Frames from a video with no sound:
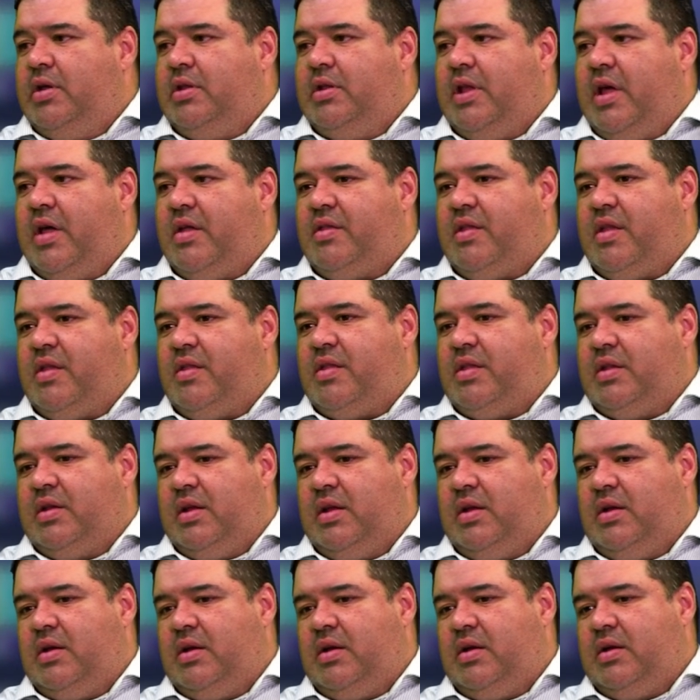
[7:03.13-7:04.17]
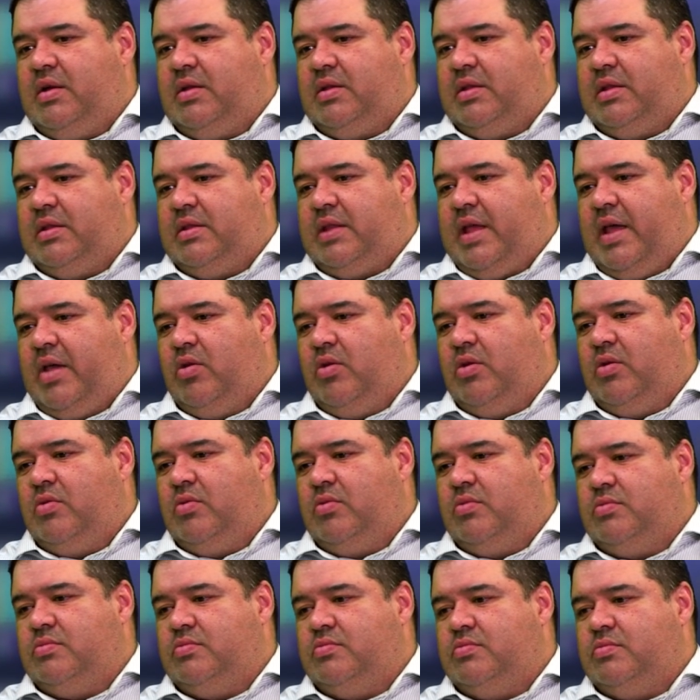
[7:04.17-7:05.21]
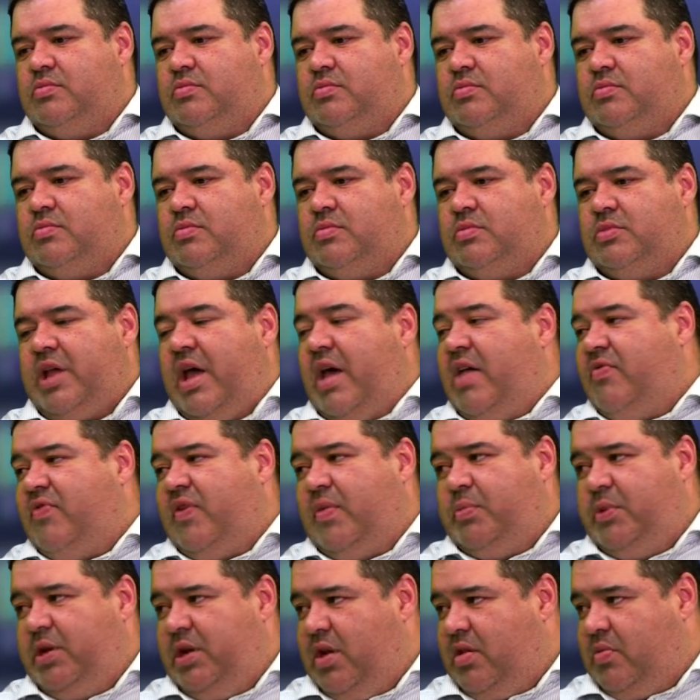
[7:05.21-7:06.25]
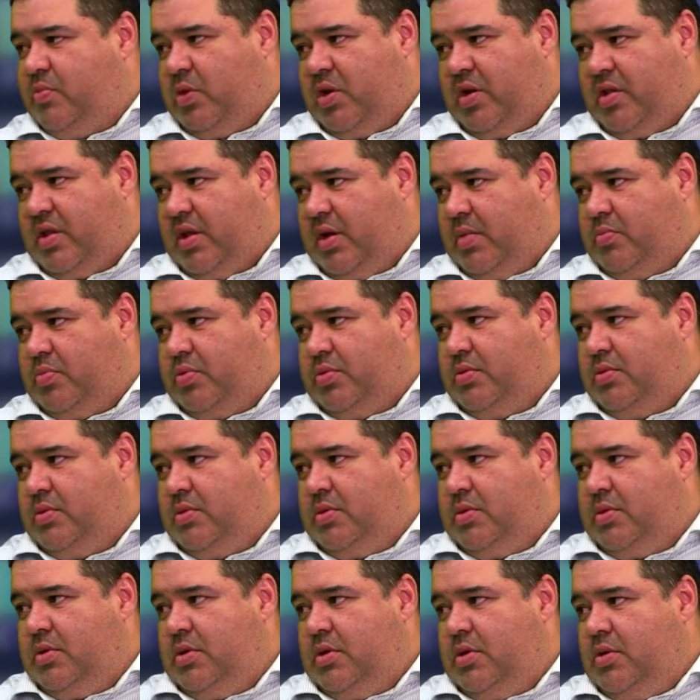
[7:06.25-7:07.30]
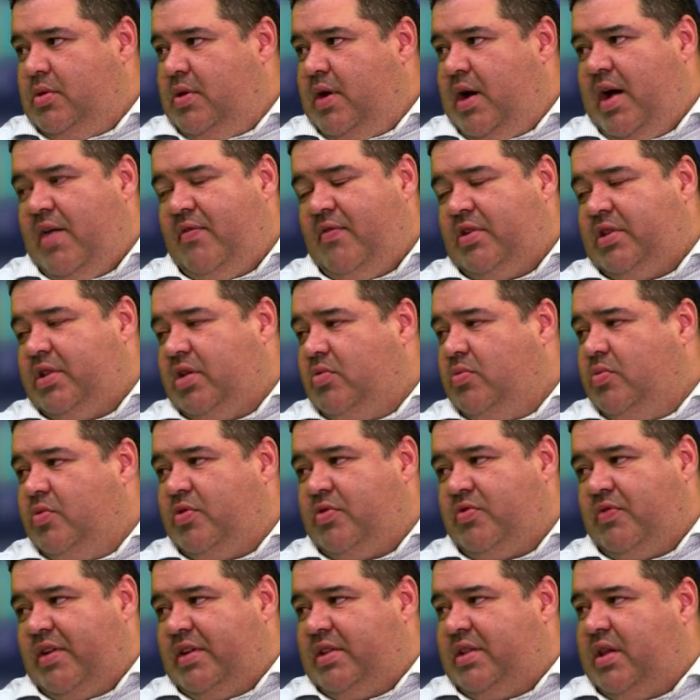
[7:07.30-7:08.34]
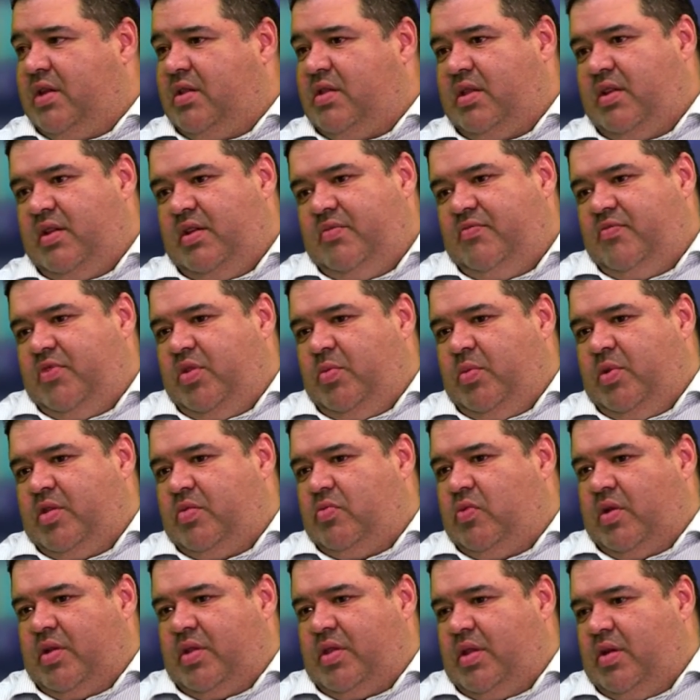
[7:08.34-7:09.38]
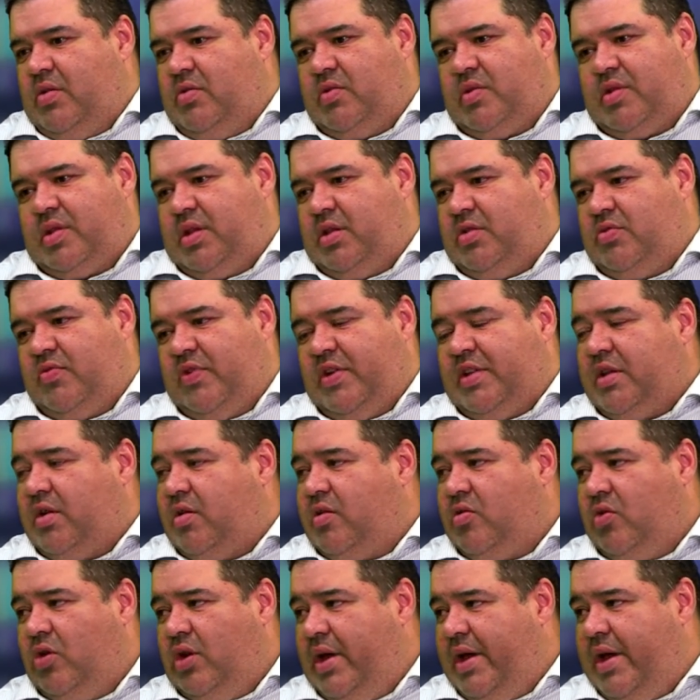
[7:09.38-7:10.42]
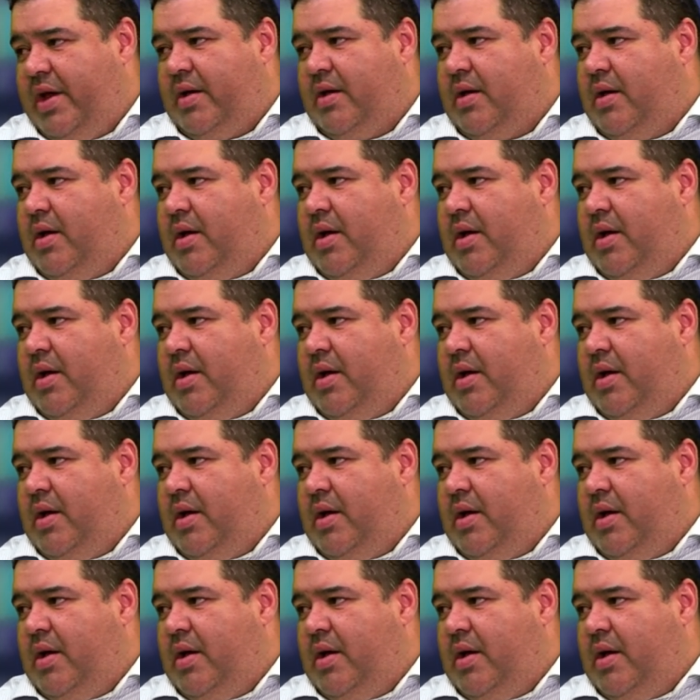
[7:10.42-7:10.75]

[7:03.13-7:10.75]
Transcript: Dessas, uh, tem 10 famílias, por exemplo. Ah, vai ter que, vai ter que ver uma situação assim, tu vai ter que escolher.